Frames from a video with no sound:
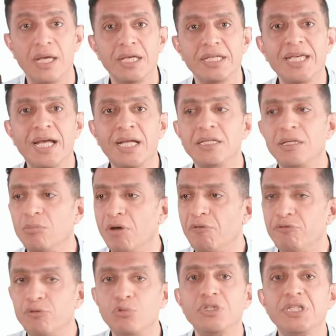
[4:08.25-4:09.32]
يعني
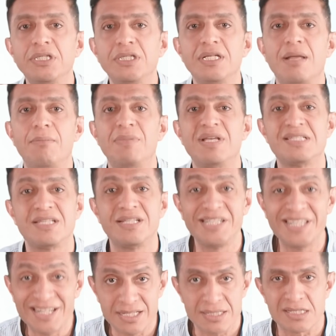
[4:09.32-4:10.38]
المفروض ان لما
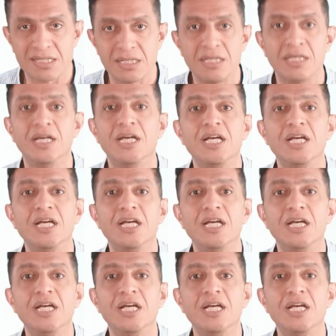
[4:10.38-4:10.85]
زيلينسكي